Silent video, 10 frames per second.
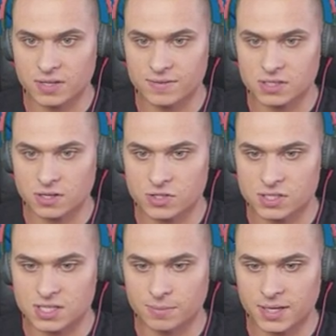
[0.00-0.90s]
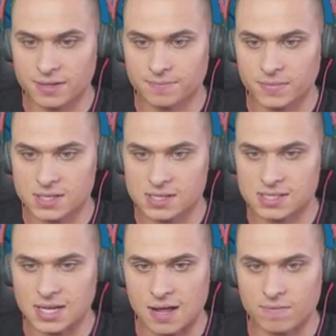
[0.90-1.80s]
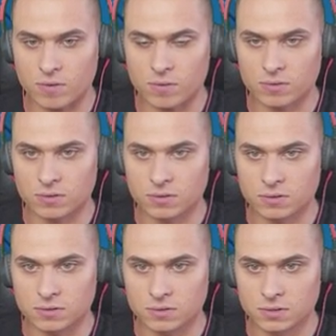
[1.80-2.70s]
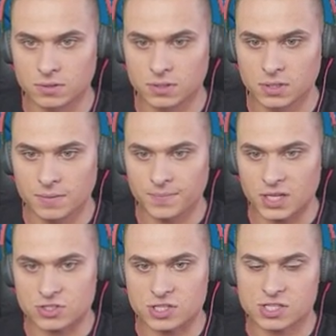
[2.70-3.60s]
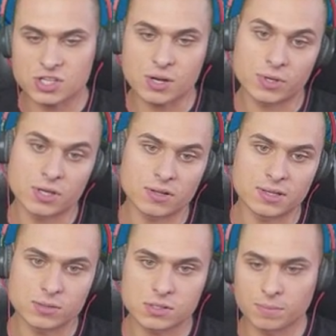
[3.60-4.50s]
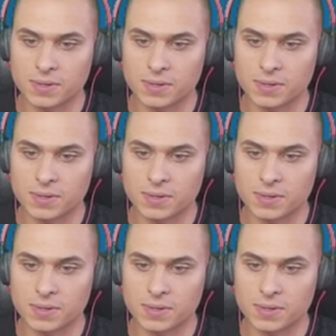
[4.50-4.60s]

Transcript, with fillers: wyskoczyć sobie z lawą. Jeszcze strzałki oddał, super.